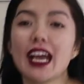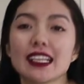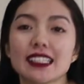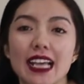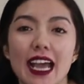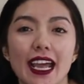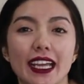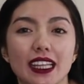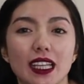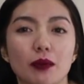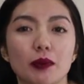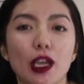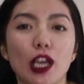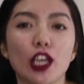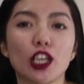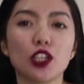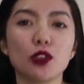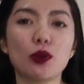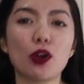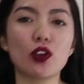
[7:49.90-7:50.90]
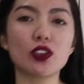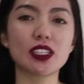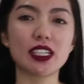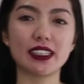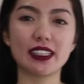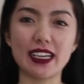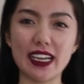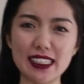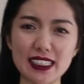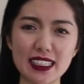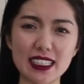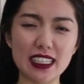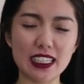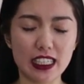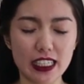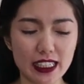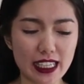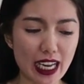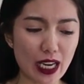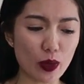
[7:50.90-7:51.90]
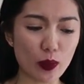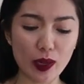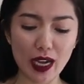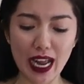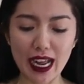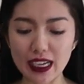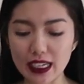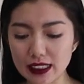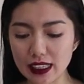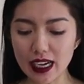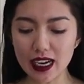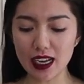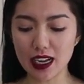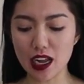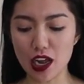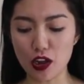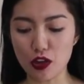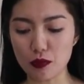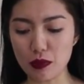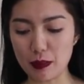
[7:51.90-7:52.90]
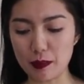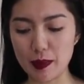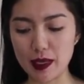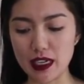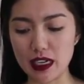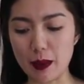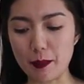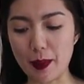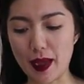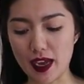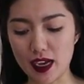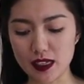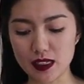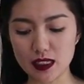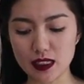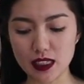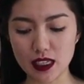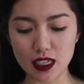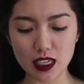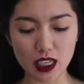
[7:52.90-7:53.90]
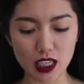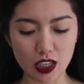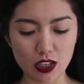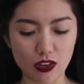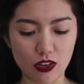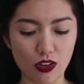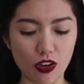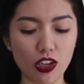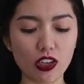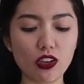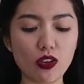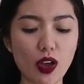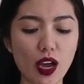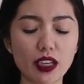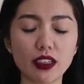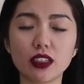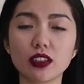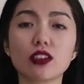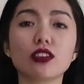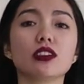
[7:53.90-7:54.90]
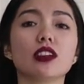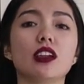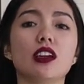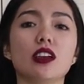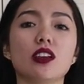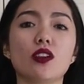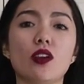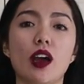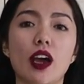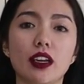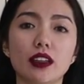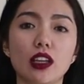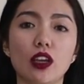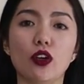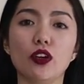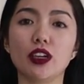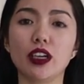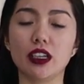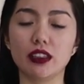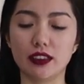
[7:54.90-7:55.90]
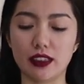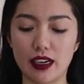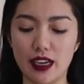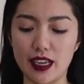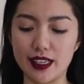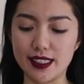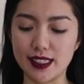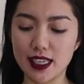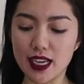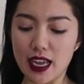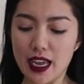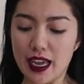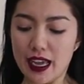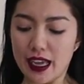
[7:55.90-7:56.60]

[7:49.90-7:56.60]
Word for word: last item na kinuha ko sa dress really, dahil wala na talaga akong mapili para sa sarili ko, kinuhanan ko na lang yung ate ko ng dress.